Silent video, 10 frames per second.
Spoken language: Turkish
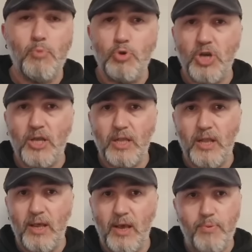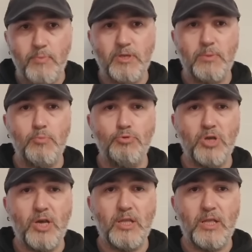Mücadele hepimizin
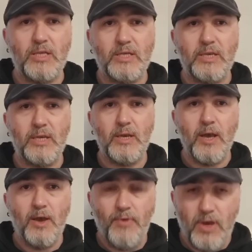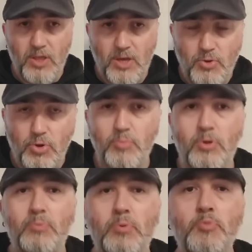mücadelesi ve
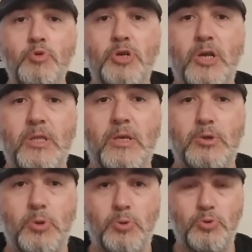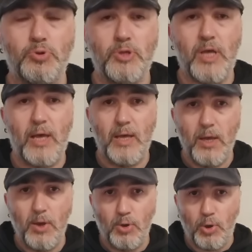inanıyorum ki bu mücadele sonucunda
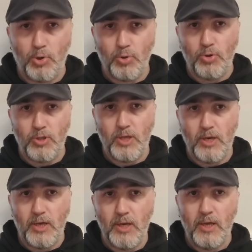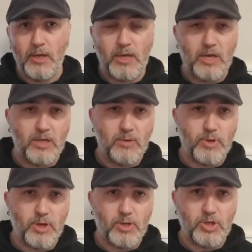kötü günleri
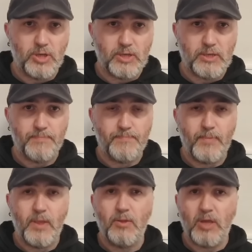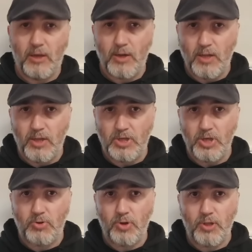geride bırakacağız. Tekrar
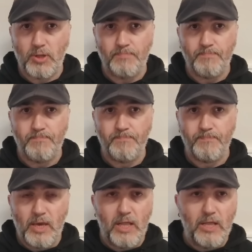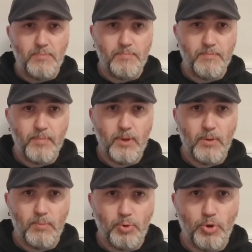teşekkür ederim. Gelelim
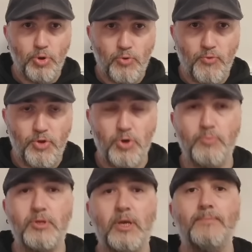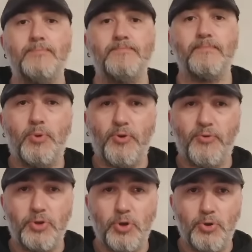bugünkü videomuza.
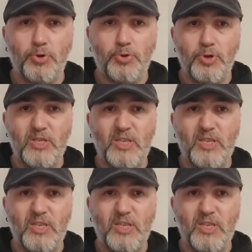Profesör Doktor